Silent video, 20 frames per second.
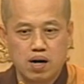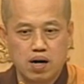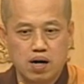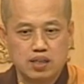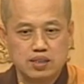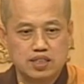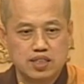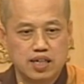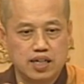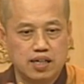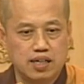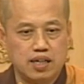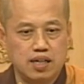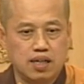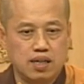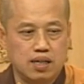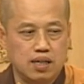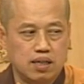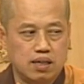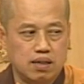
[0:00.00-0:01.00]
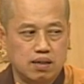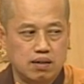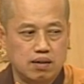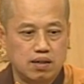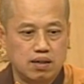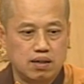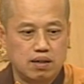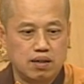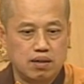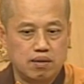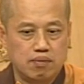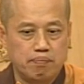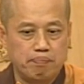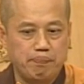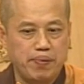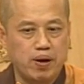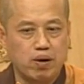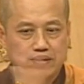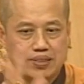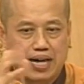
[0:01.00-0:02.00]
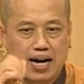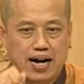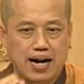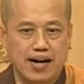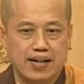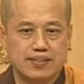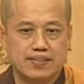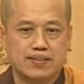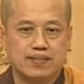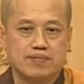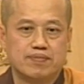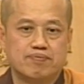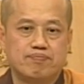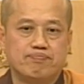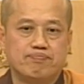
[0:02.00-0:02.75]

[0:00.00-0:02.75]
而且没有障碍的。